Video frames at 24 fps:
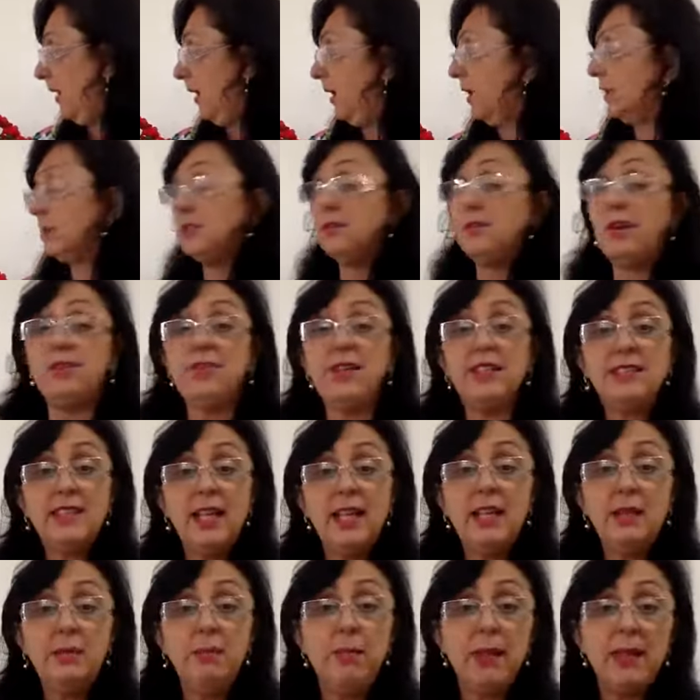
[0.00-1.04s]
Você vai fazer a
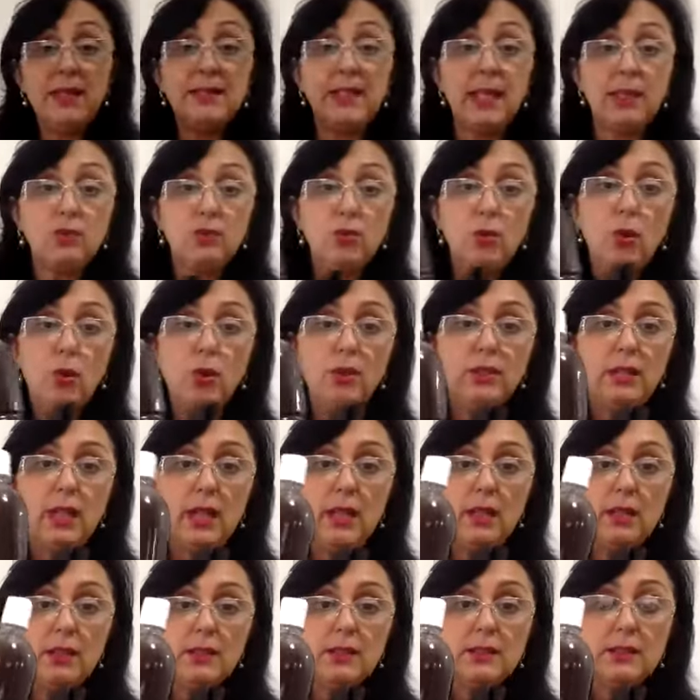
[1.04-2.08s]
limpeza toda?
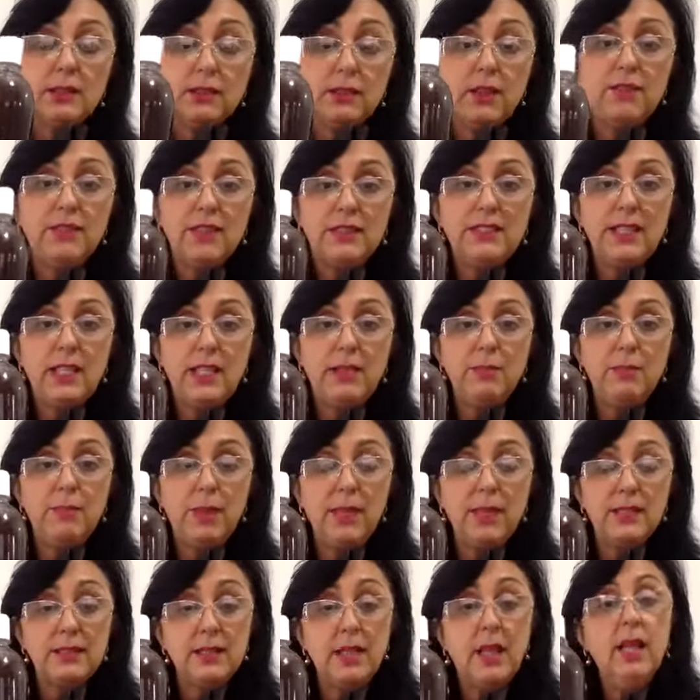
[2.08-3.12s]
Você vai fazer a
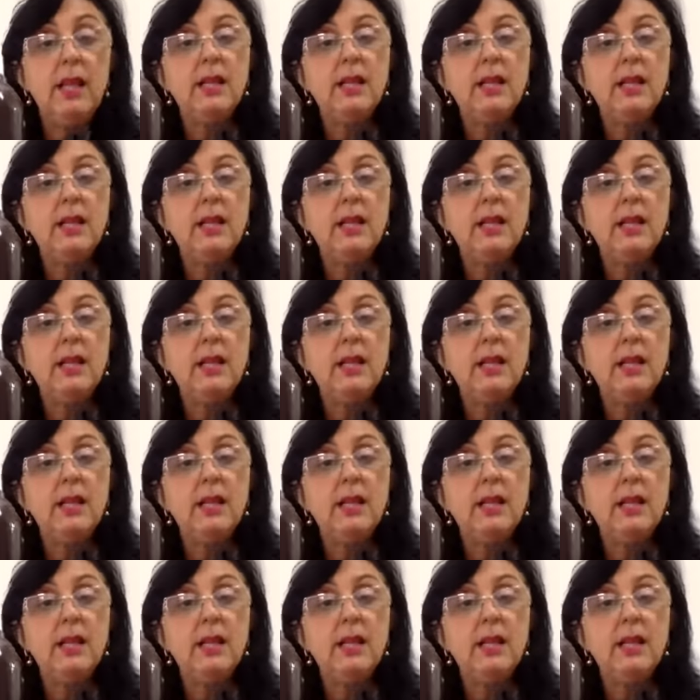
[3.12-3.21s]
limpeza.